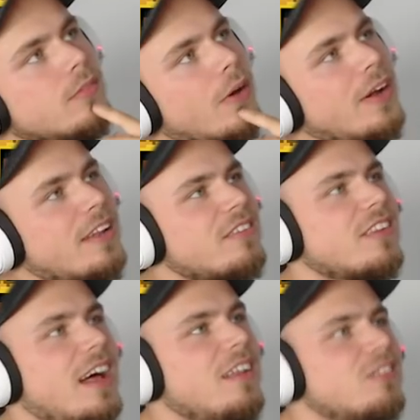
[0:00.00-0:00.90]
Ah, das ist
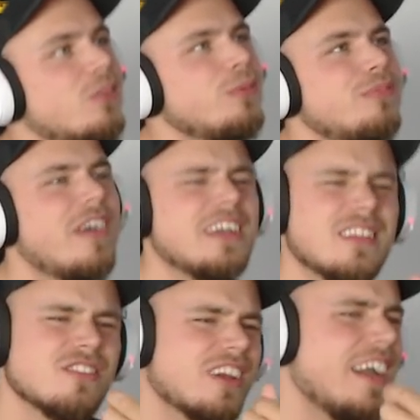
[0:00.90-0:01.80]
alles so fake.
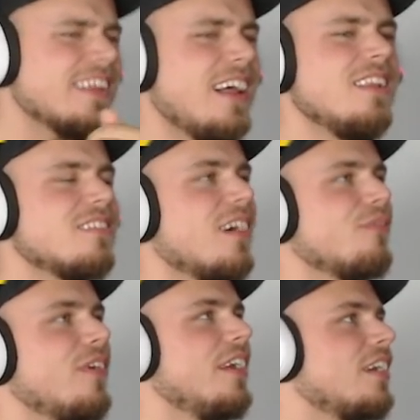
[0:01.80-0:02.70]
Das schreit alles nach
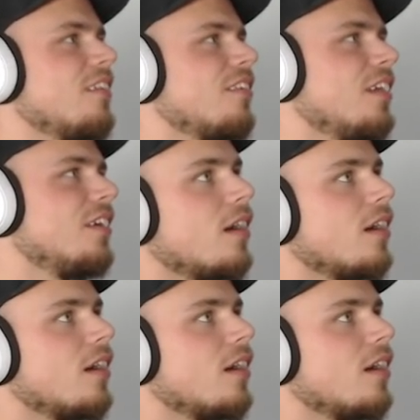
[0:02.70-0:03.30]
fake, ganz ehrlich.